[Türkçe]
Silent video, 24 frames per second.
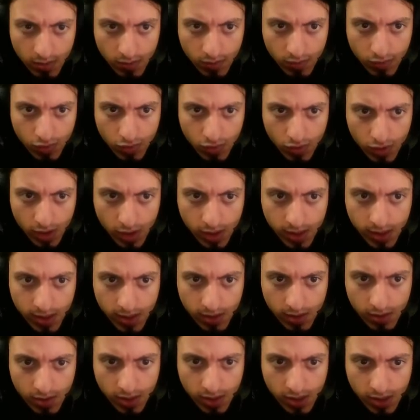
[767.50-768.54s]
Burada
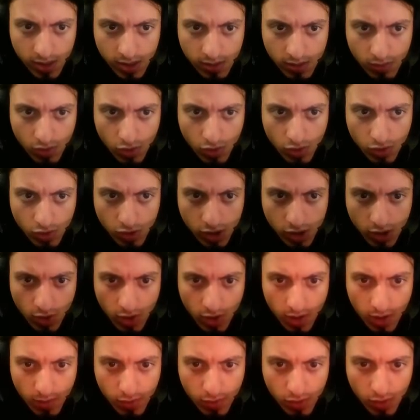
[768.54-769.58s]
ısın ısınmıyoruz da
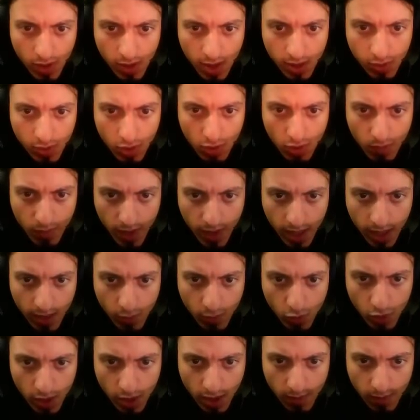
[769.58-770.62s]
öyle bir dünyada yok.
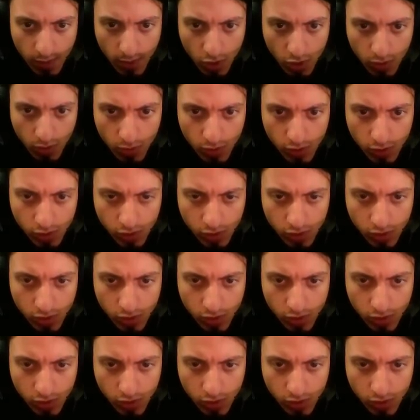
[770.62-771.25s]
Bakayım uyuyabiliyor muyuz?